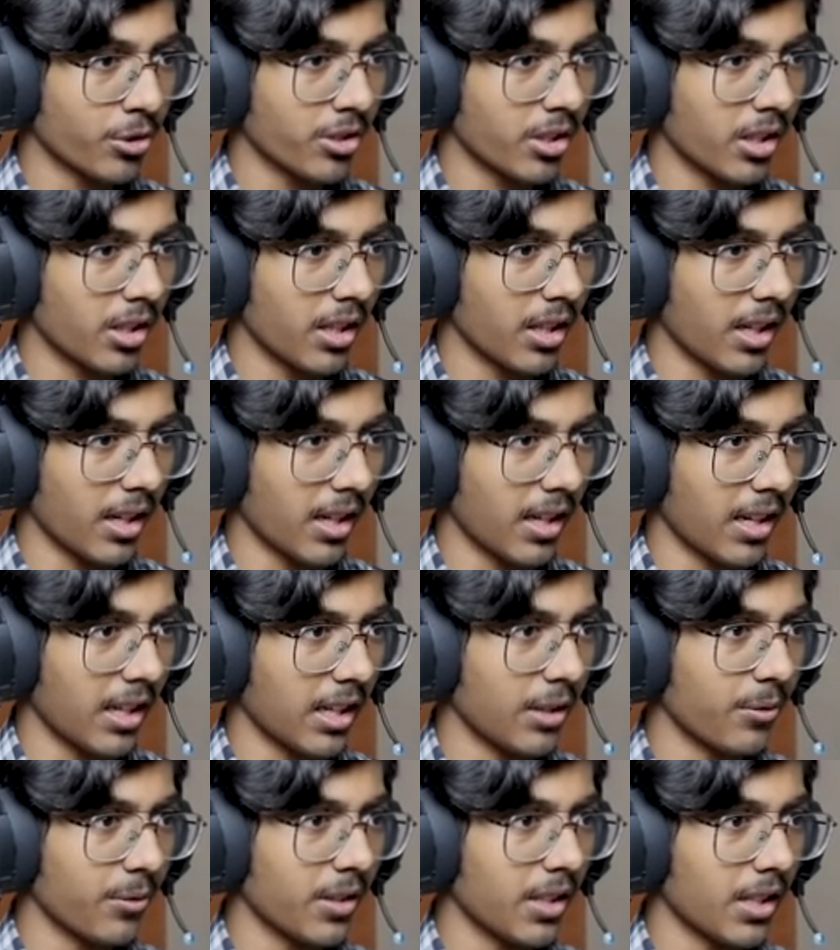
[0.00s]
हेयर एंड
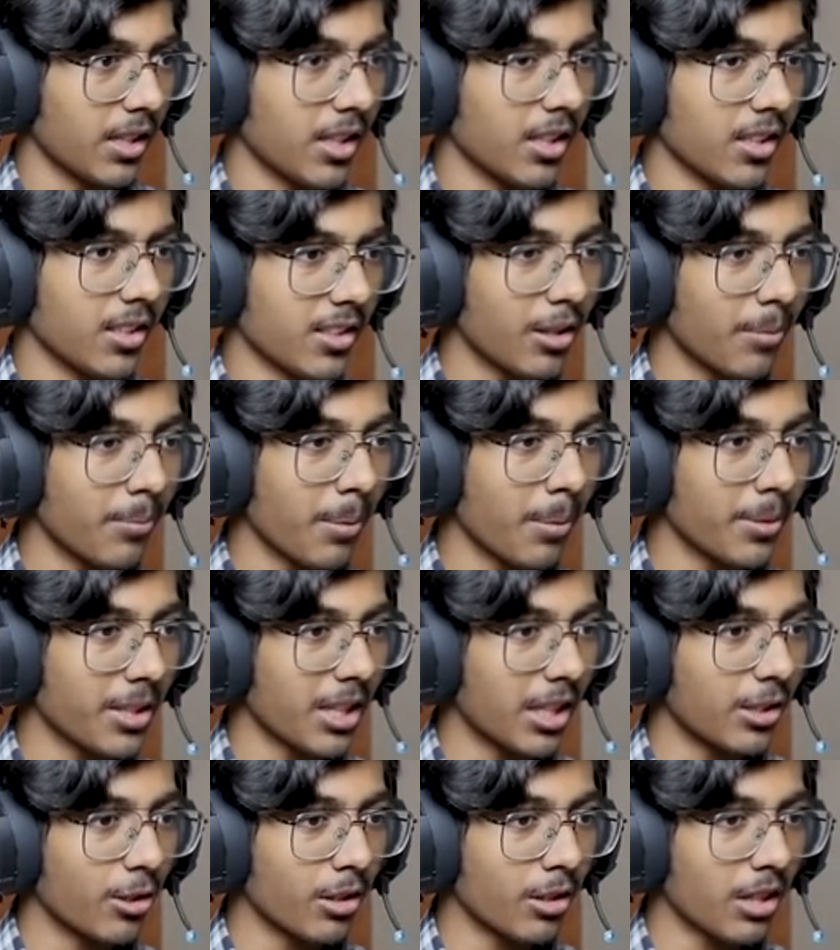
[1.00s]
वी आर डन मैं
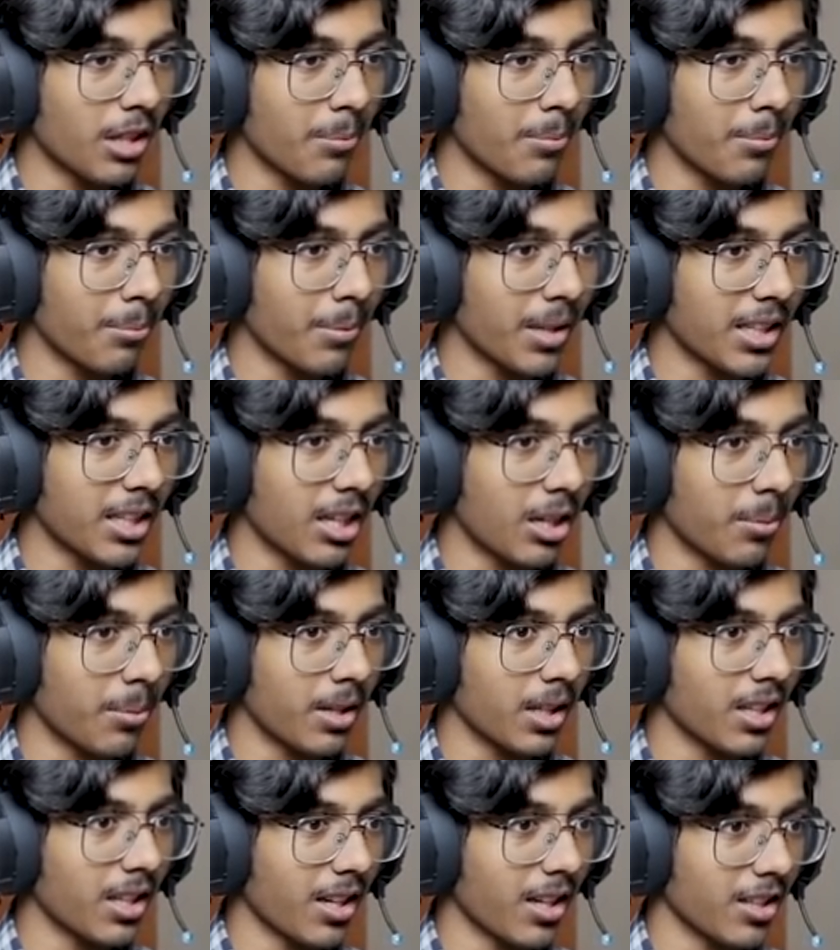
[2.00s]
बताता हूँ कि मैं क्या
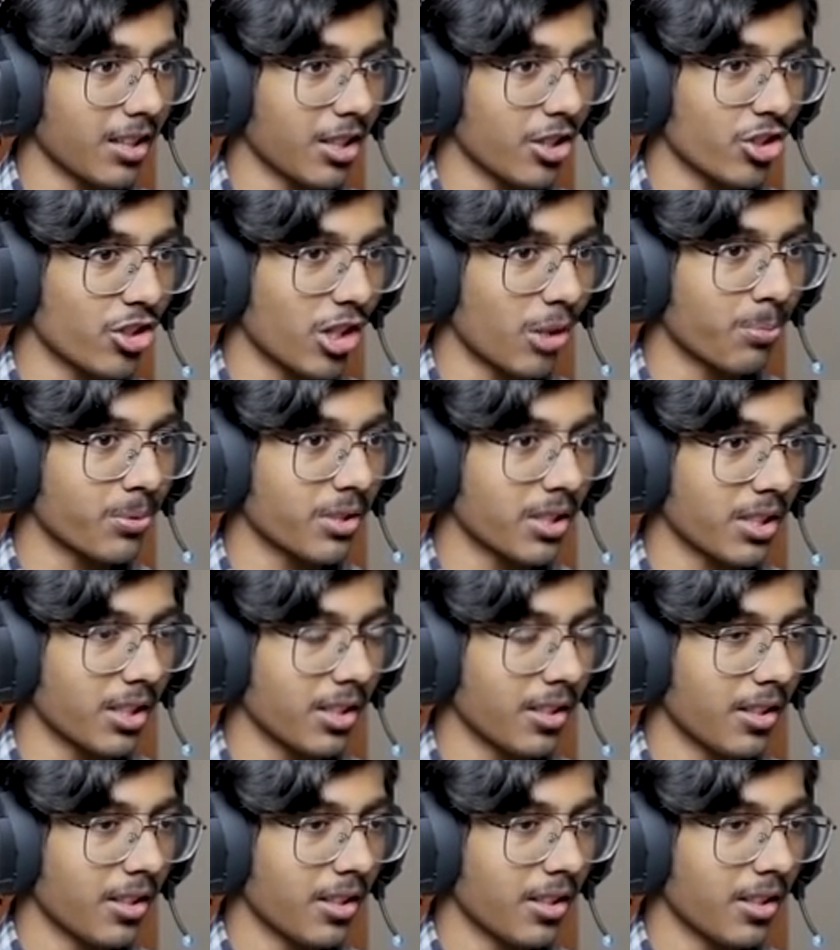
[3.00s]
बात कर रहा था शेप से